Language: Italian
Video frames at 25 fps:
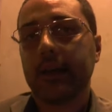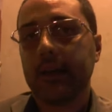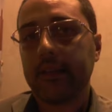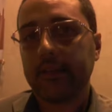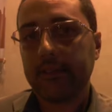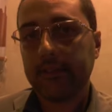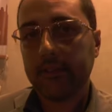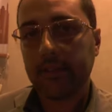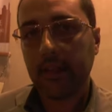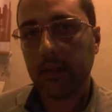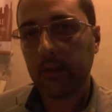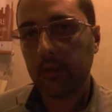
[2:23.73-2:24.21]

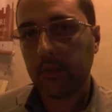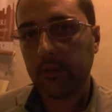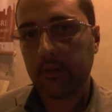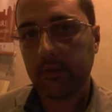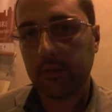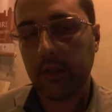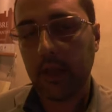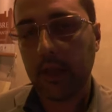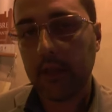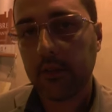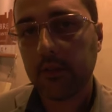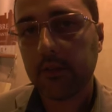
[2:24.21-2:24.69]
resta lo
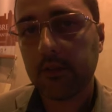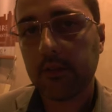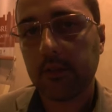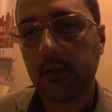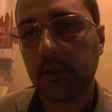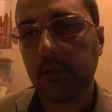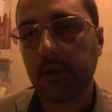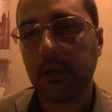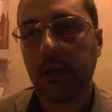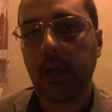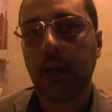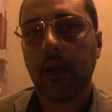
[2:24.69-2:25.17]

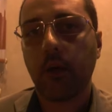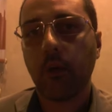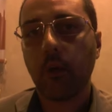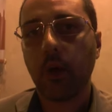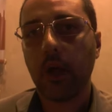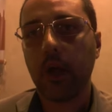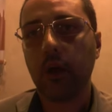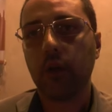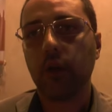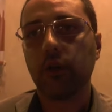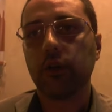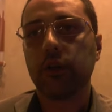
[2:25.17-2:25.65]
stesso che è
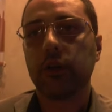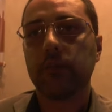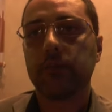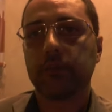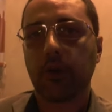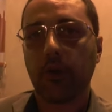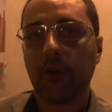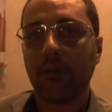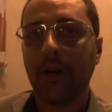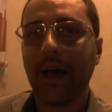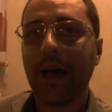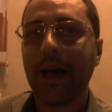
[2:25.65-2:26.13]
quello di
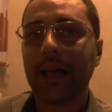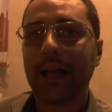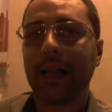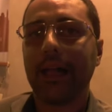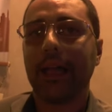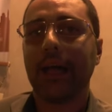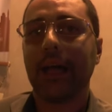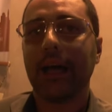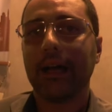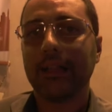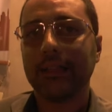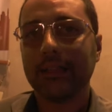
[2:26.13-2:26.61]

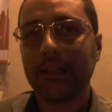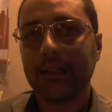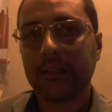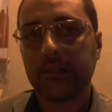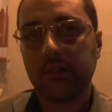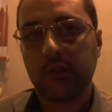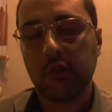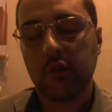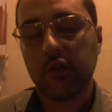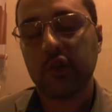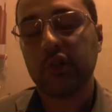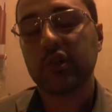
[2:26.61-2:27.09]
provare a
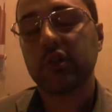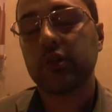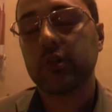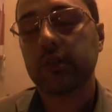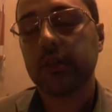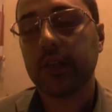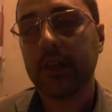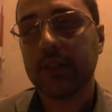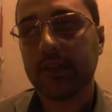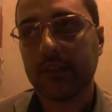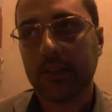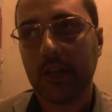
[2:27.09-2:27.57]

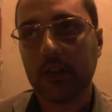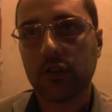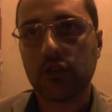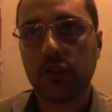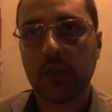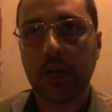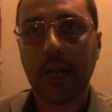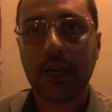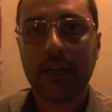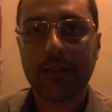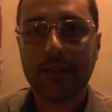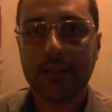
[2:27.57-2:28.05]

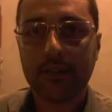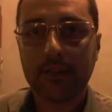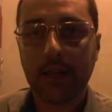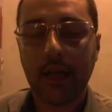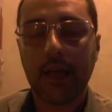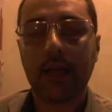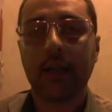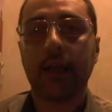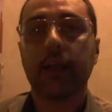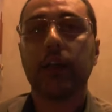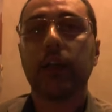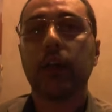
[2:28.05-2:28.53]

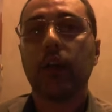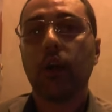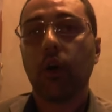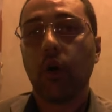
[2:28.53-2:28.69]
destagionalizzare.